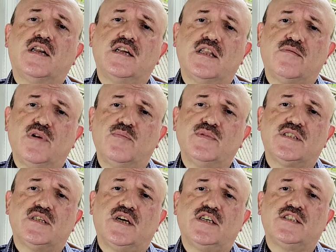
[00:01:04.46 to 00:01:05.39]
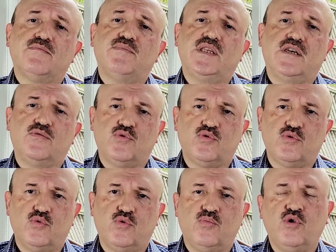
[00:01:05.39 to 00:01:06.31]
anlatmamız lazım diye
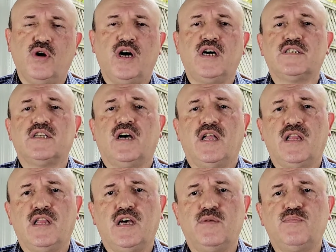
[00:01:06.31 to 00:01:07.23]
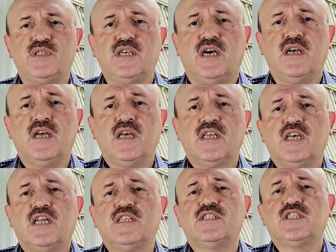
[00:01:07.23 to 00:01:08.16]
düşünüyor. Bu ağzı Allah bize
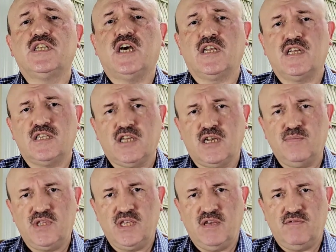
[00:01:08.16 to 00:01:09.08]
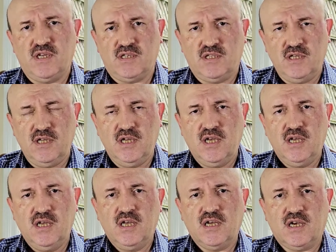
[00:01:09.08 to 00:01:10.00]
kendisini anlatalım diye verdi.
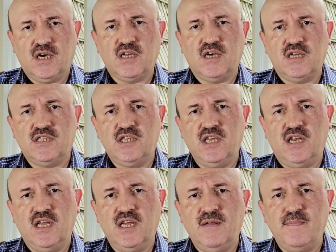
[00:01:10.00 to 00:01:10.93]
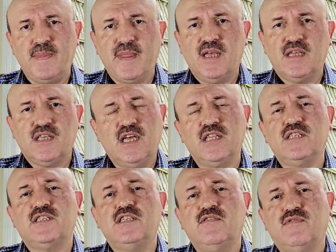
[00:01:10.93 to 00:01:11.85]
Kanaatiyle
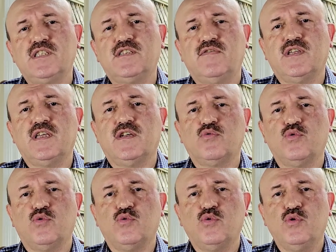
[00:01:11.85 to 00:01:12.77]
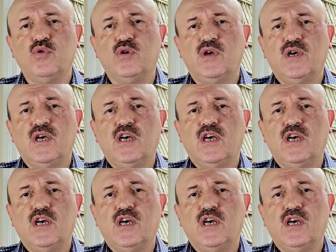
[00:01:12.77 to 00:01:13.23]
kendisini vazifedar görüyor.